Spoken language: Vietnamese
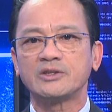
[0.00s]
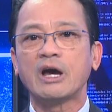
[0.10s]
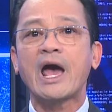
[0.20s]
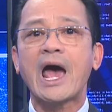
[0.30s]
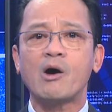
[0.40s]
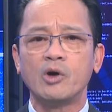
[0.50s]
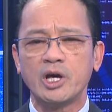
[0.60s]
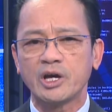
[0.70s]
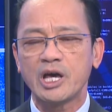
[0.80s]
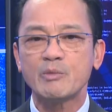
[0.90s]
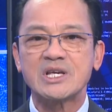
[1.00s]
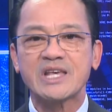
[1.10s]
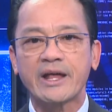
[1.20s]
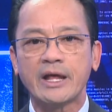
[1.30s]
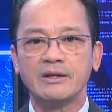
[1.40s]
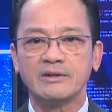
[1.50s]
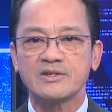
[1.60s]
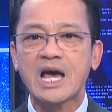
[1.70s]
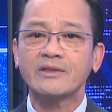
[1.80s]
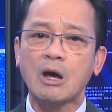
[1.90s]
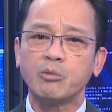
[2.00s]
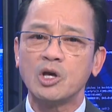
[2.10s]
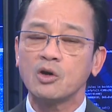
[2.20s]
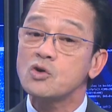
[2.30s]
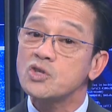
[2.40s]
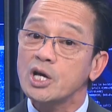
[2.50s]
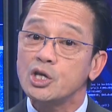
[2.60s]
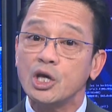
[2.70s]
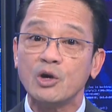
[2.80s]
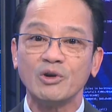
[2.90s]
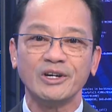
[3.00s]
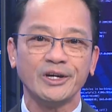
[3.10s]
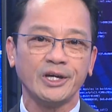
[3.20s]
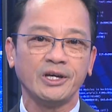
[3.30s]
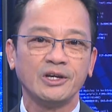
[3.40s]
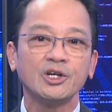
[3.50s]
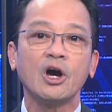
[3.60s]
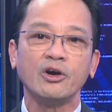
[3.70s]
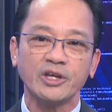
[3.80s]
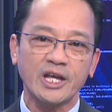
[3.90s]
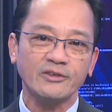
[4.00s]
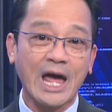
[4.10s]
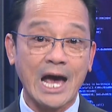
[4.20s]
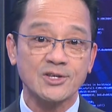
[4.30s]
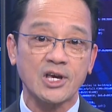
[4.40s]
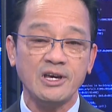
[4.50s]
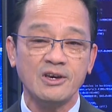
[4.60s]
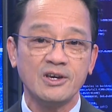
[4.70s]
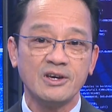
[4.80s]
tự hào khi mà gia đình gia tộc có rất nhiều người cử nhân thạc sĩ